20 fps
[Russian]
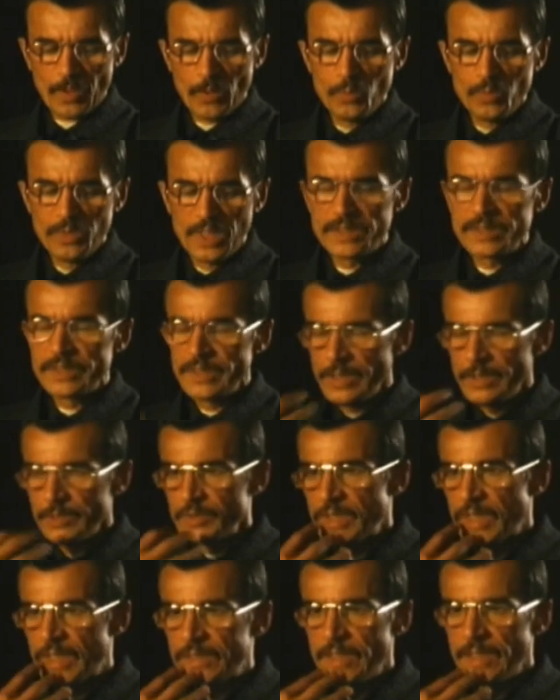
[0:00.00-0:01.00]
У меня
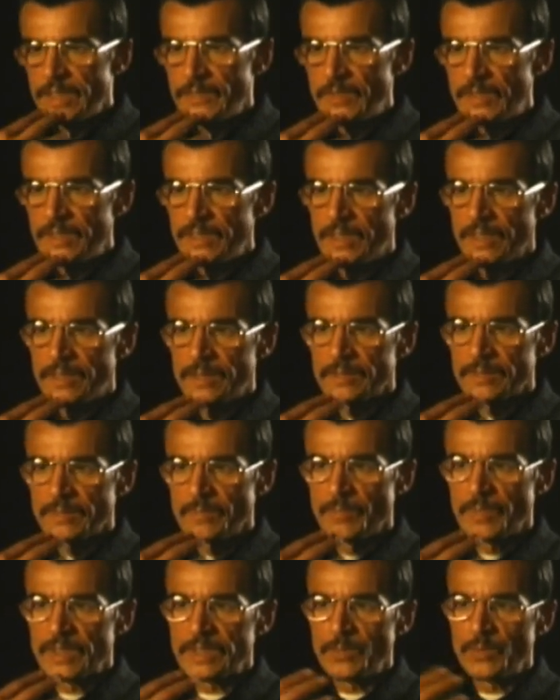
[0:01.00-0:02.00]
челюсти одеревенели,
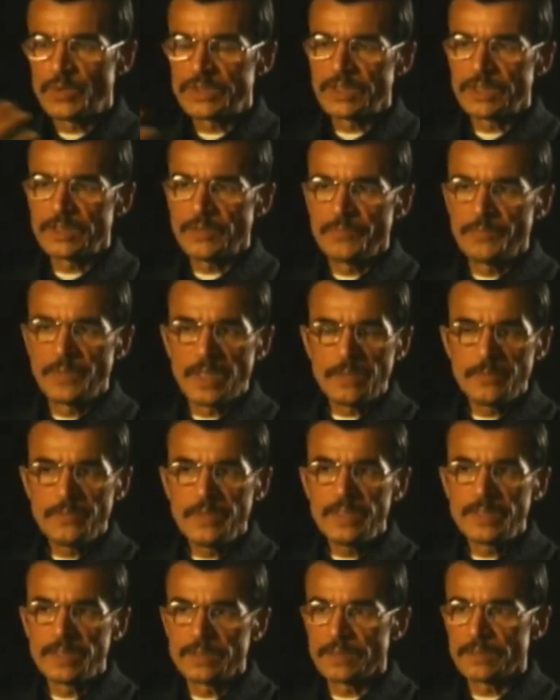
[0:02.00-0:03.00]
потому что это
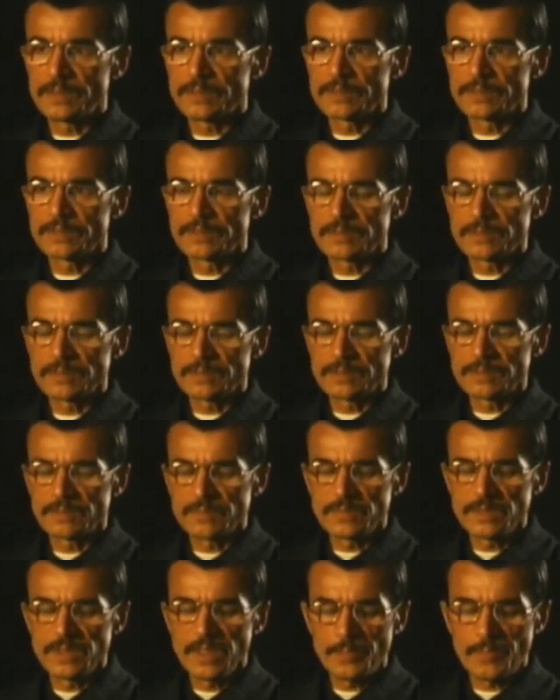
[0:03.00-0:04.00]
впервые
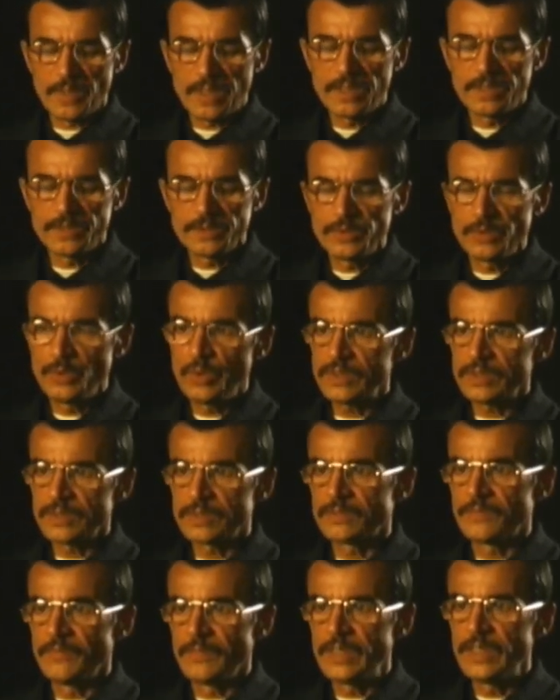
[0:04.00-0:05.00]
я произнес,
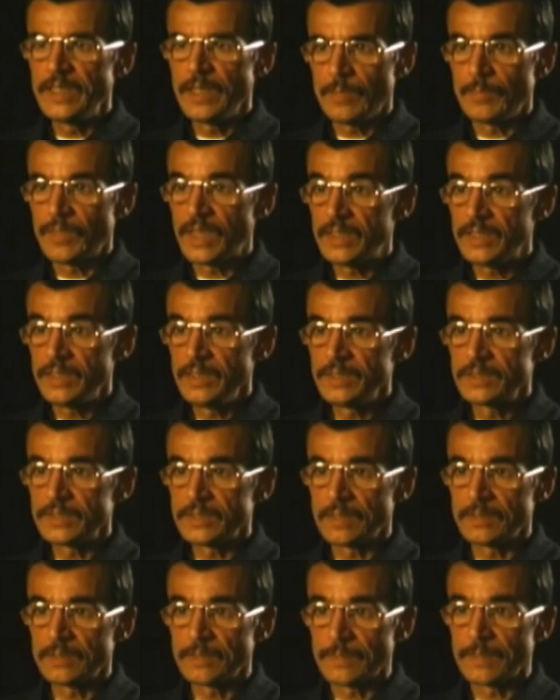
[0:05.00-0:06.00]
вернее,
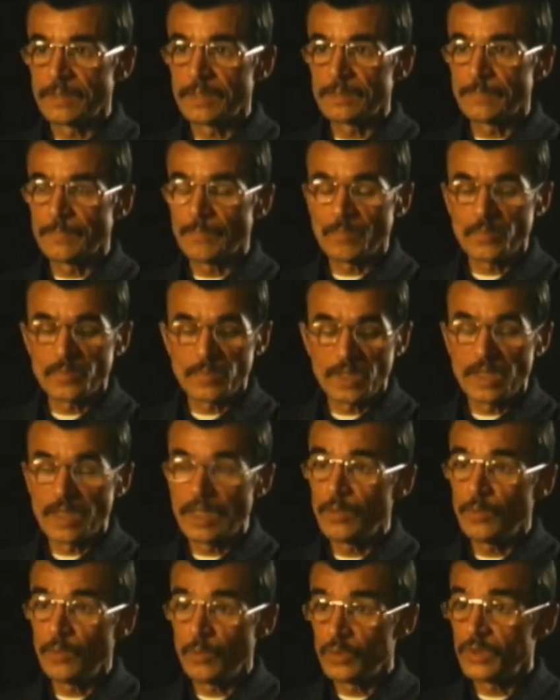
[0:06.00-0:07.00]
обратился к
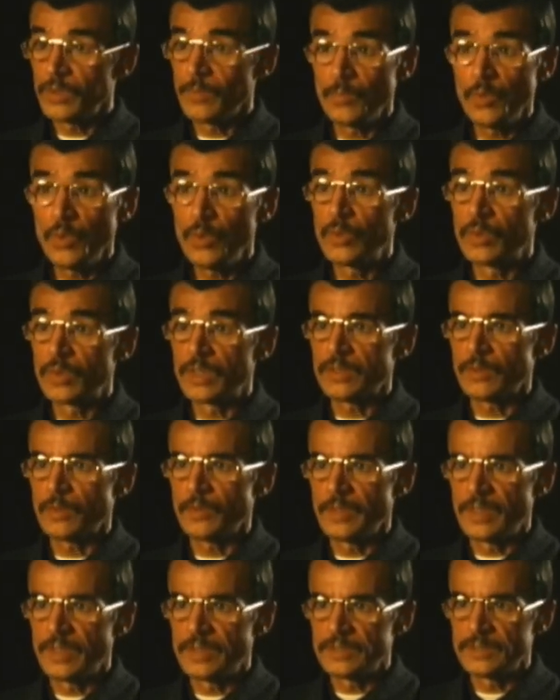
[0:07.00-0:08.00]
какому-то Богу,
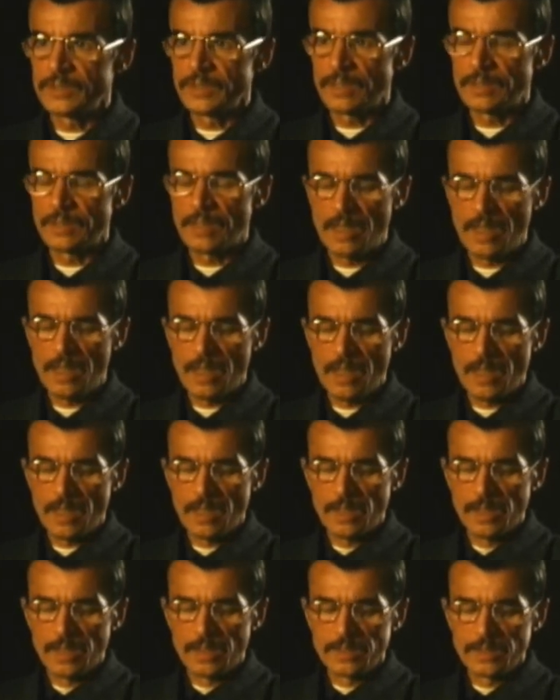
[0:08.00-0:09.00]
которого я не знал.
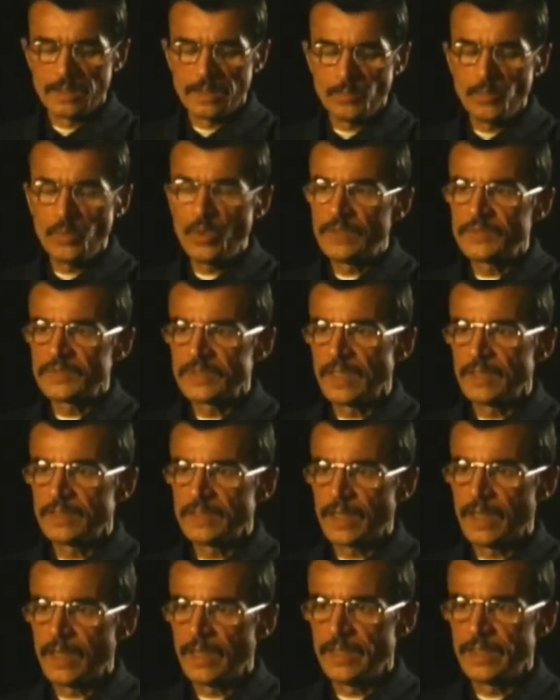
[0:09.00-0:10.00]
Тем более встал
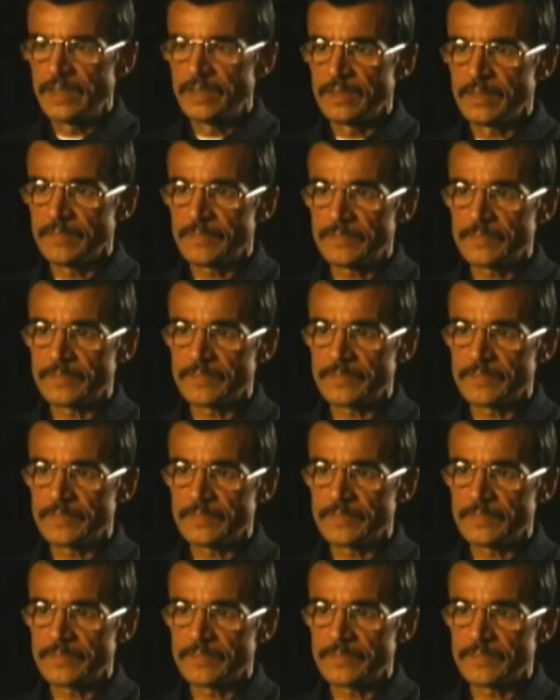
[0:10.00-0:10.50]
на колени.